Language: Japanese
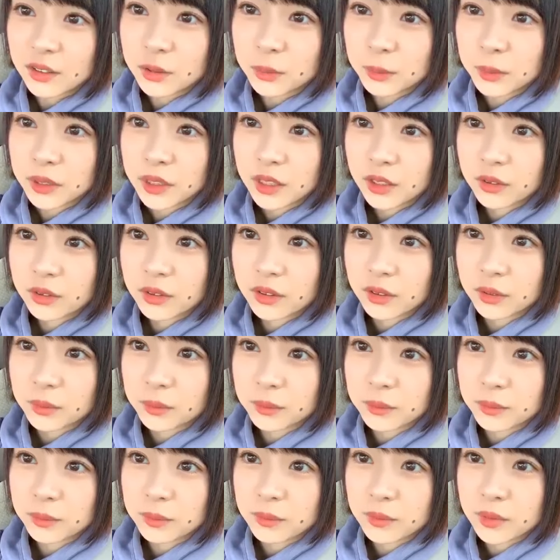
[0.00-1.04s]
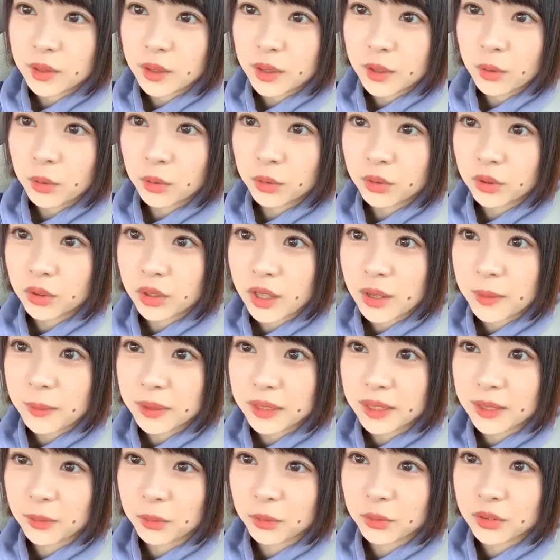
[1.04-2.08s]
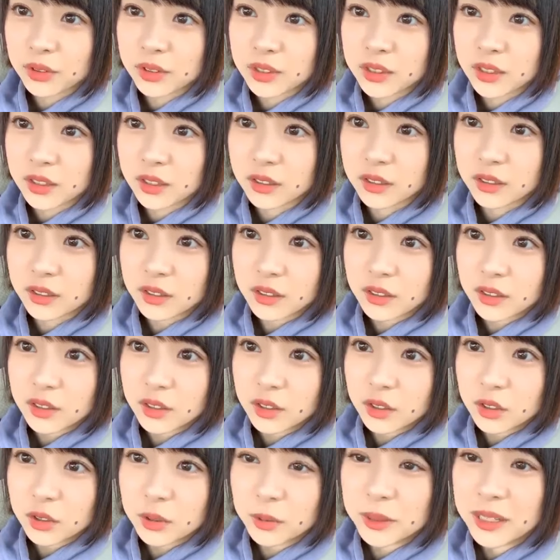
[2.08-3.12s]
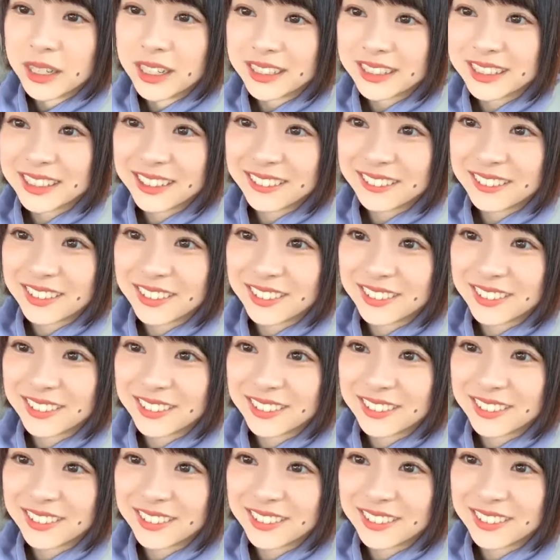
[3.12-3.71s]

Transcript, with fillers: 熊タはあ、本当だ待って、本当じゃん。熊田